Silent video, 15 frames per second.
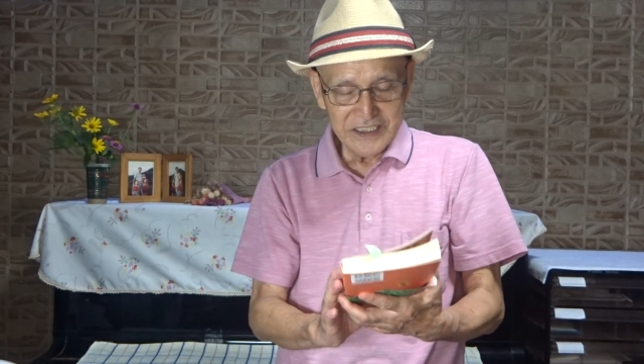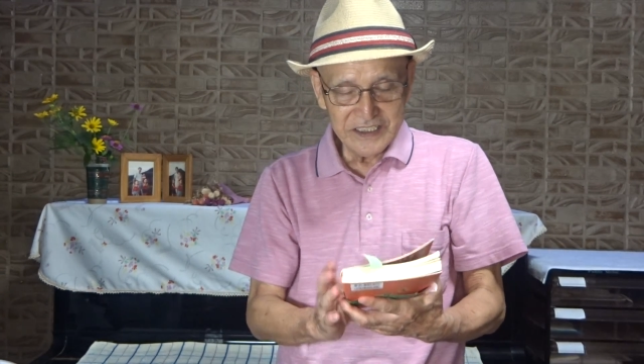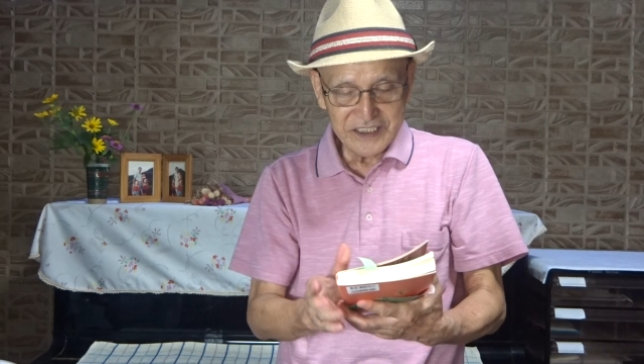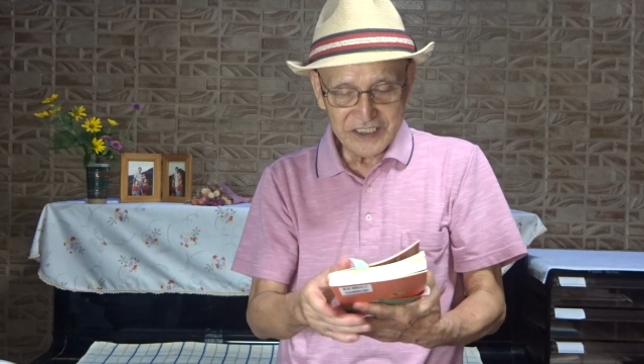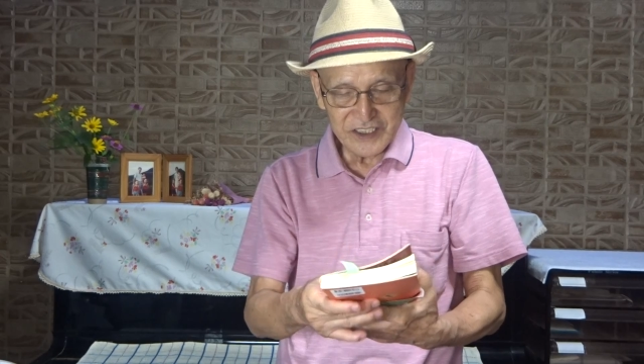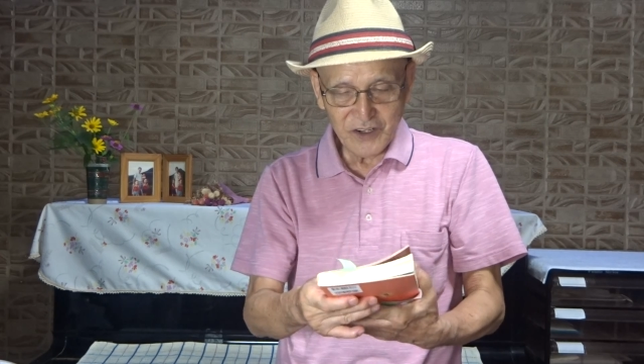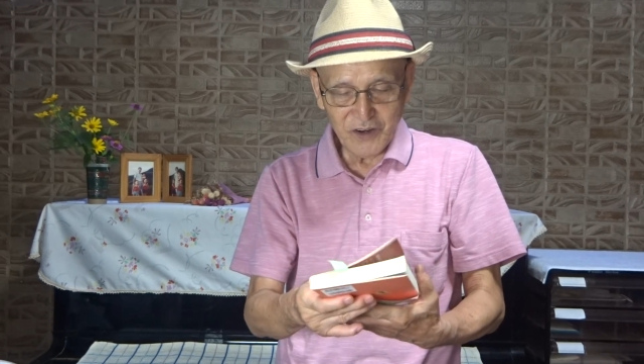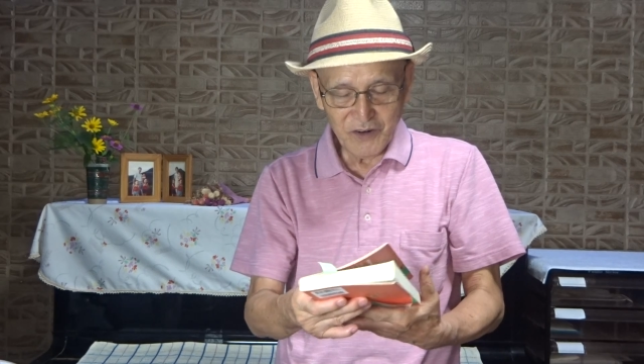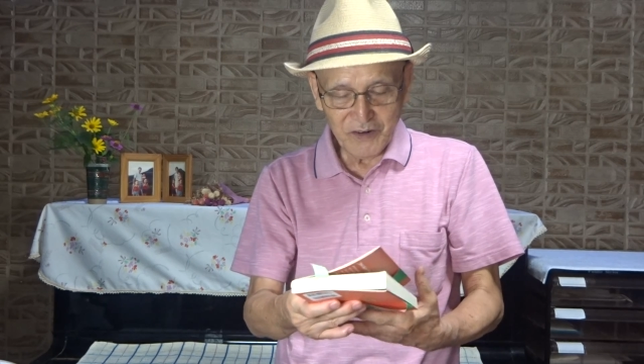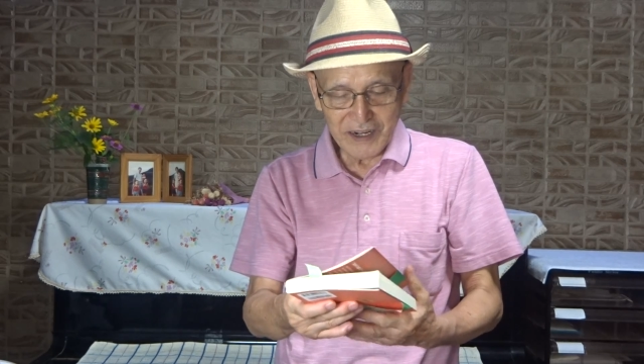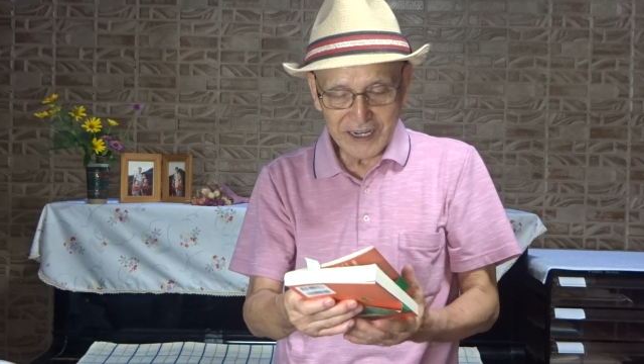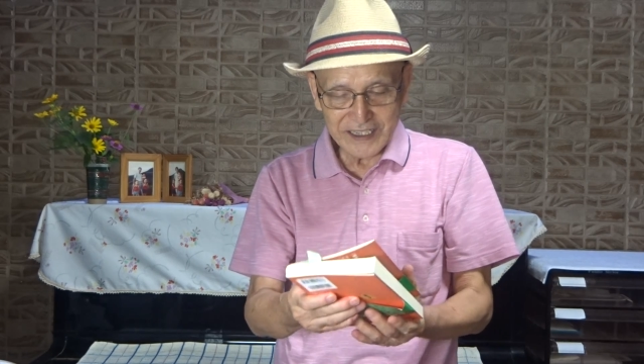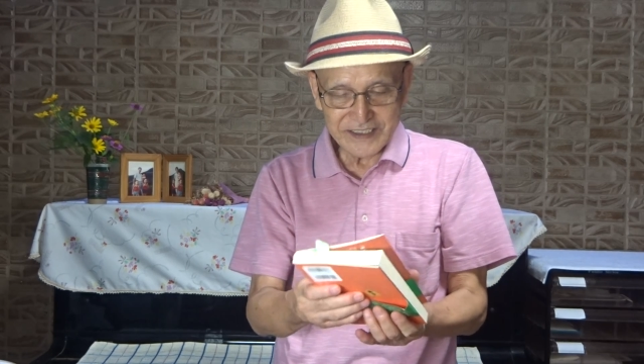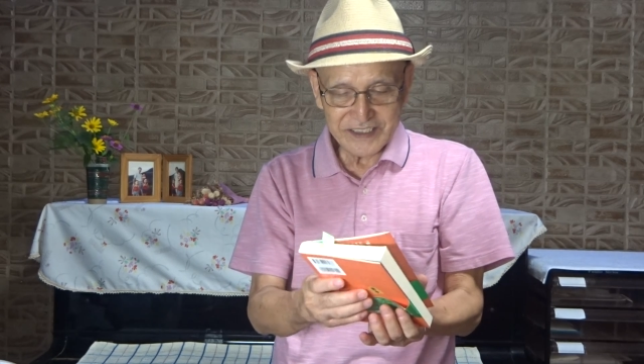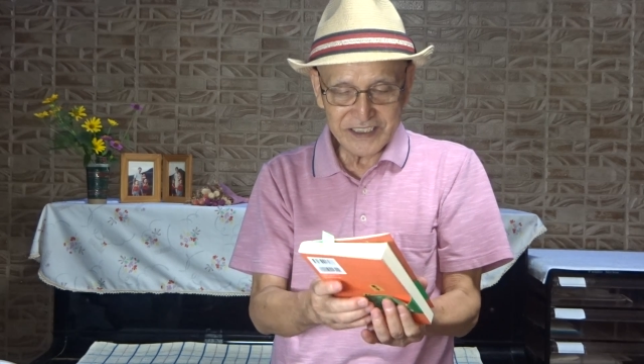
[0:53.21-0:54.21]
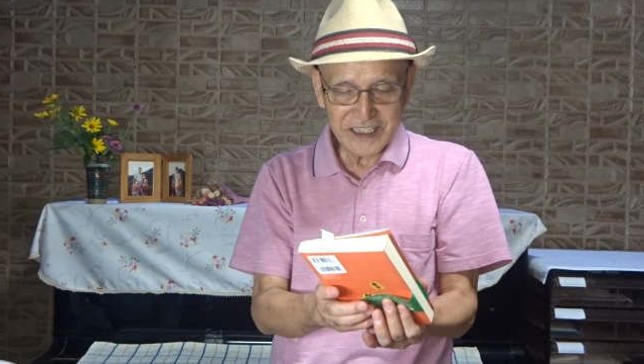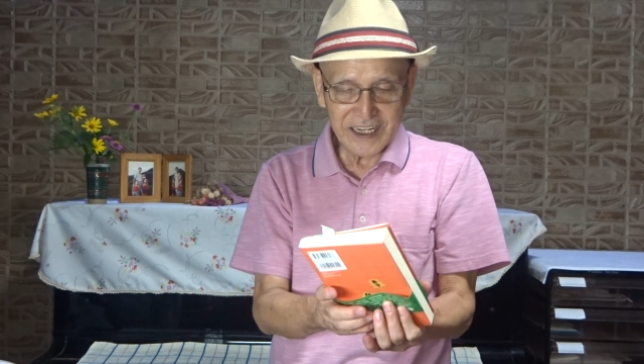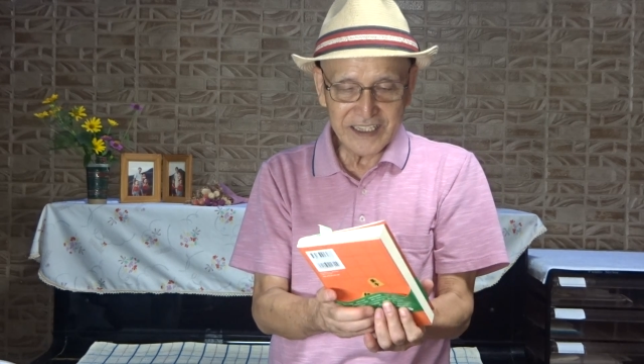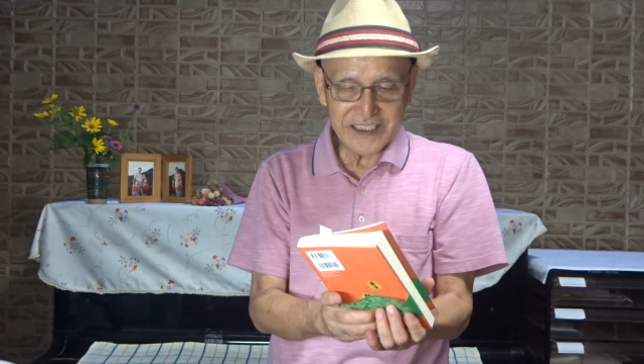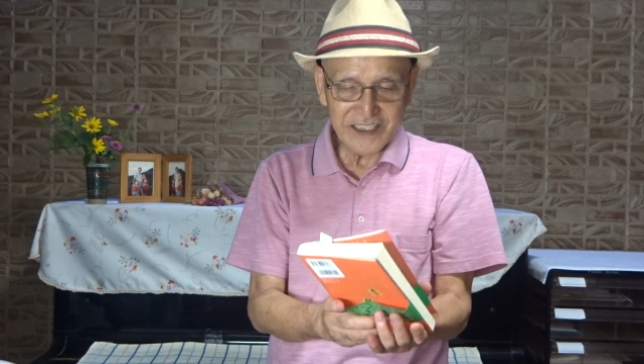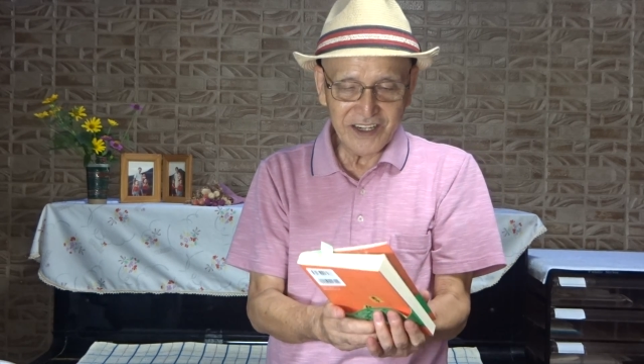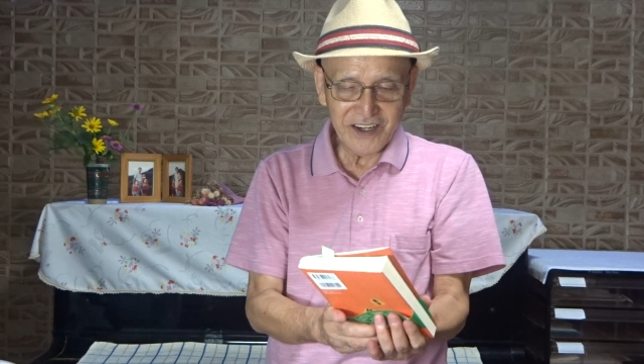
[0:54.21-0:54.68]
師匠はつら
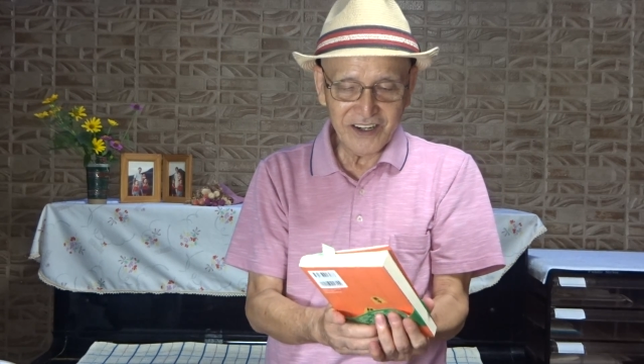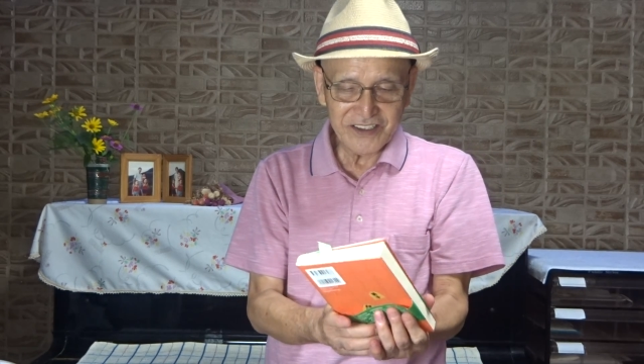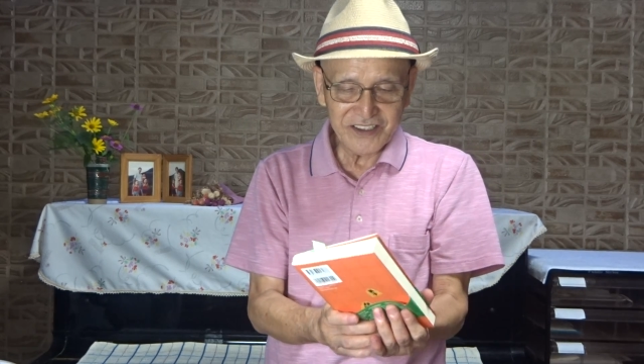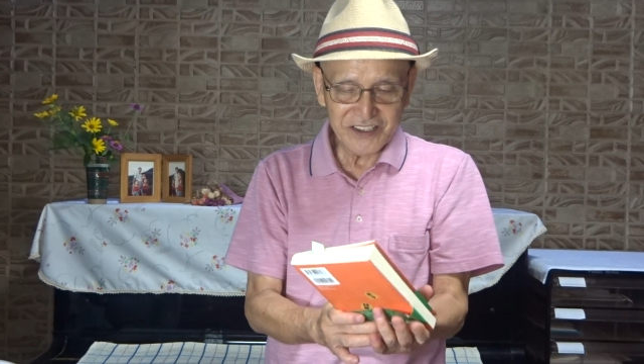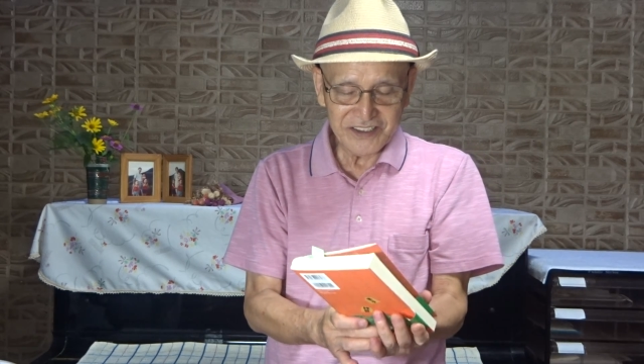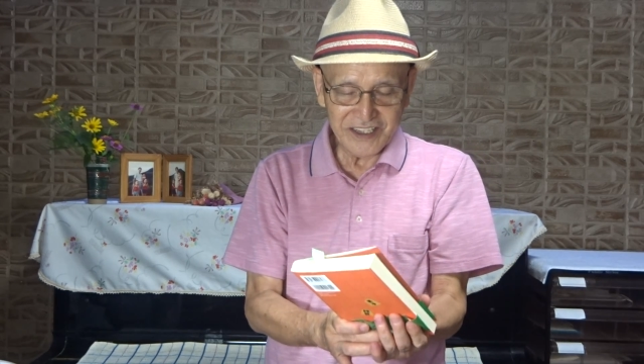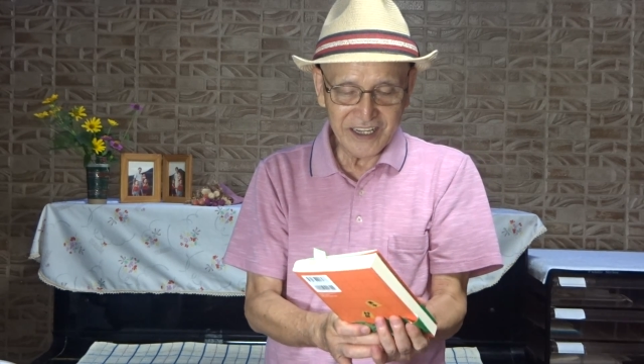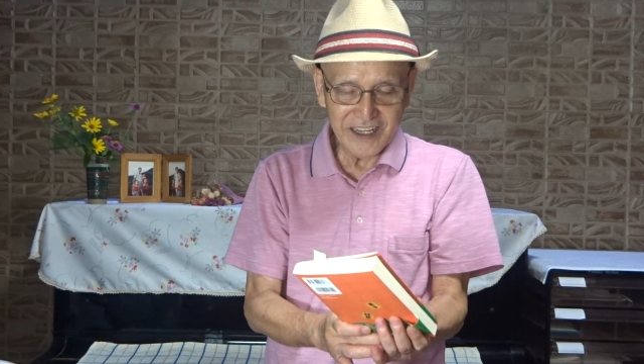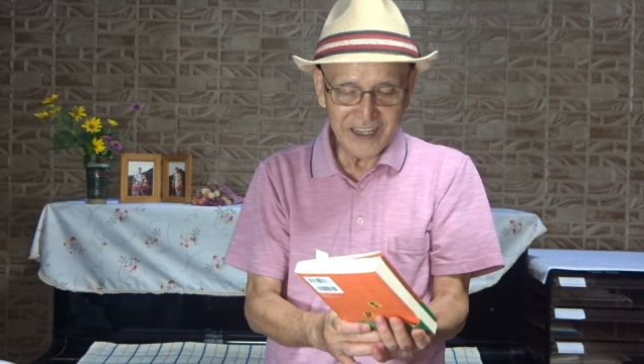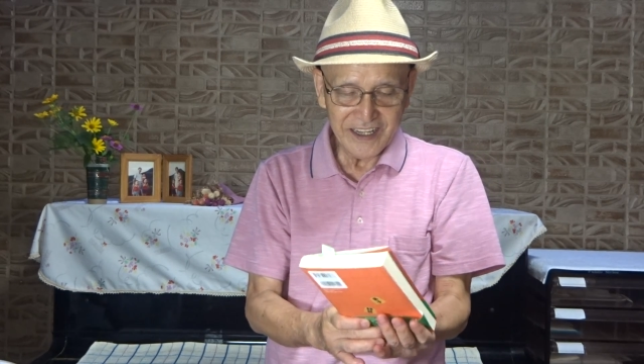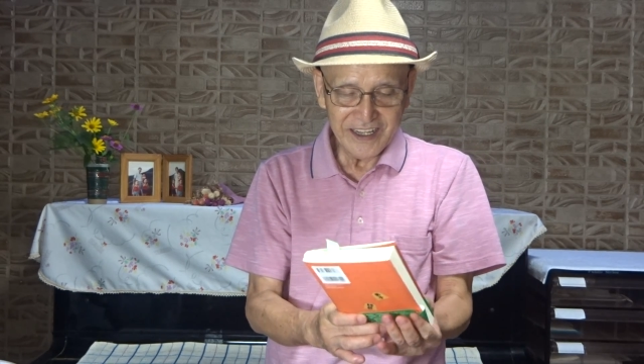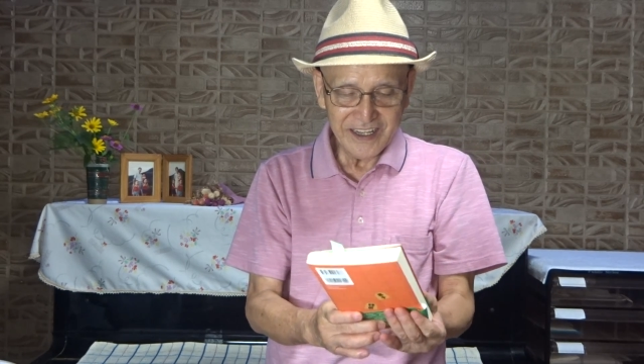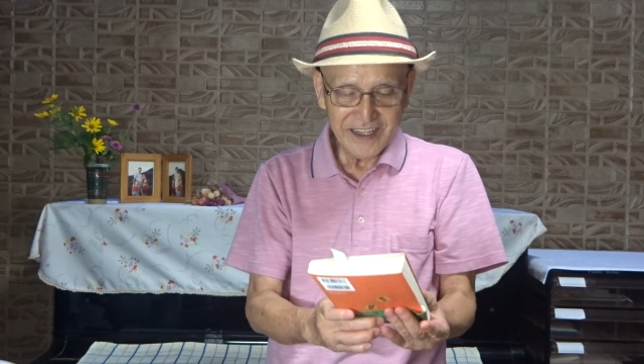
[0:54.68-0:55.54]
いよ」ってね、